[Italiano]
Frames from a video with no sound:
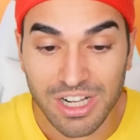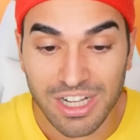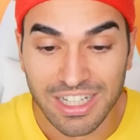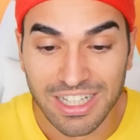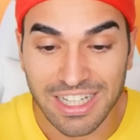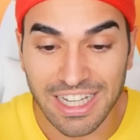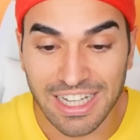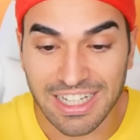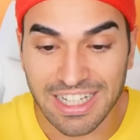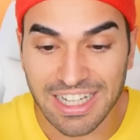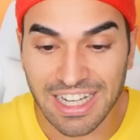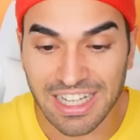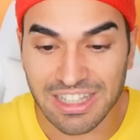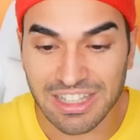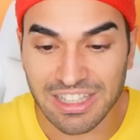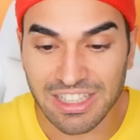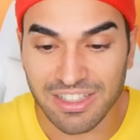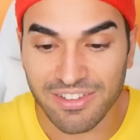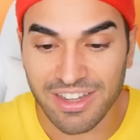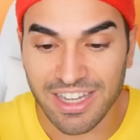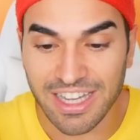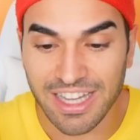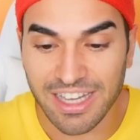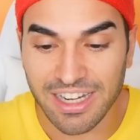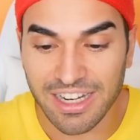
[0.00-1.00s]
Che
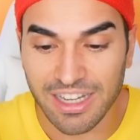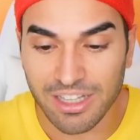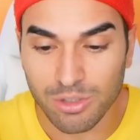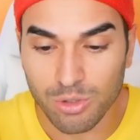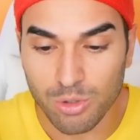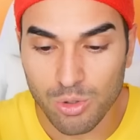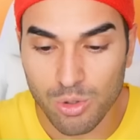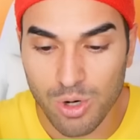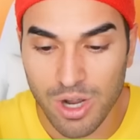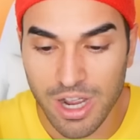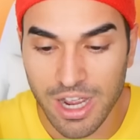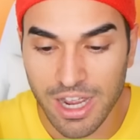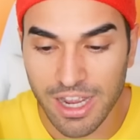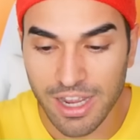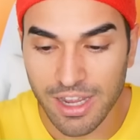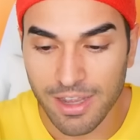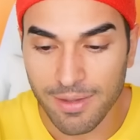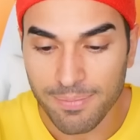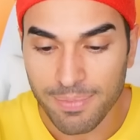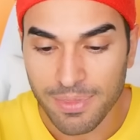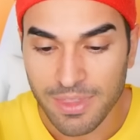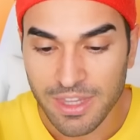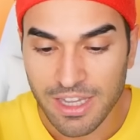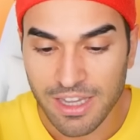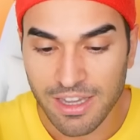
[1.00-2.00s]
cattiveria, due!
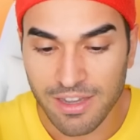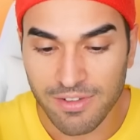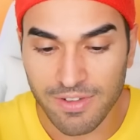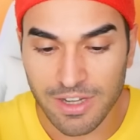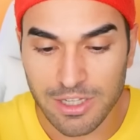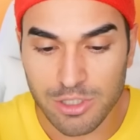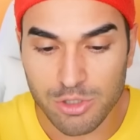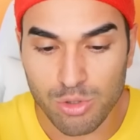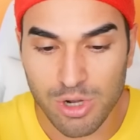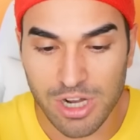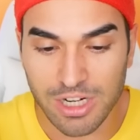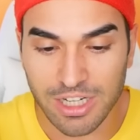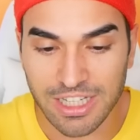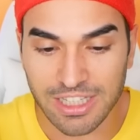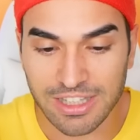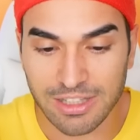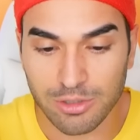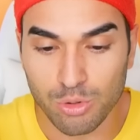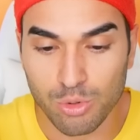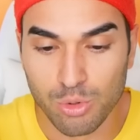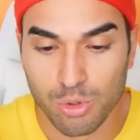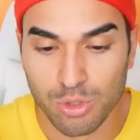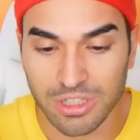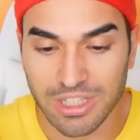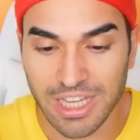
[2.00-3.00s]
E vai giù anche
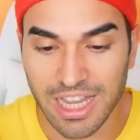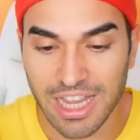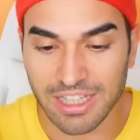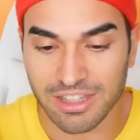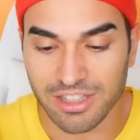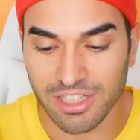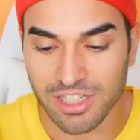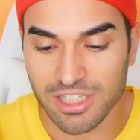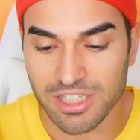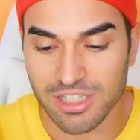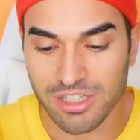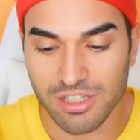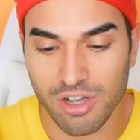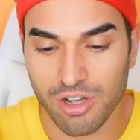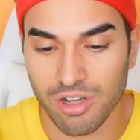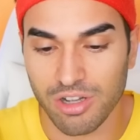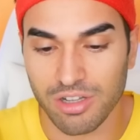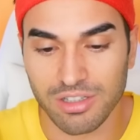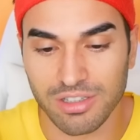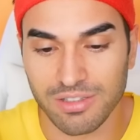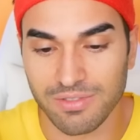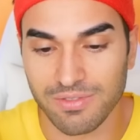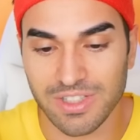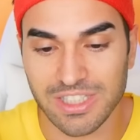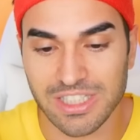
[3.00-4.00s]
tu, Tetris. No,
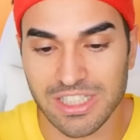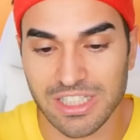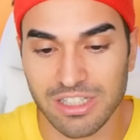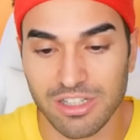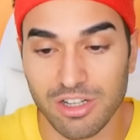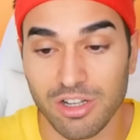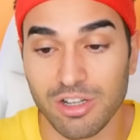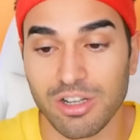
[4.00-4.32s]
invece no.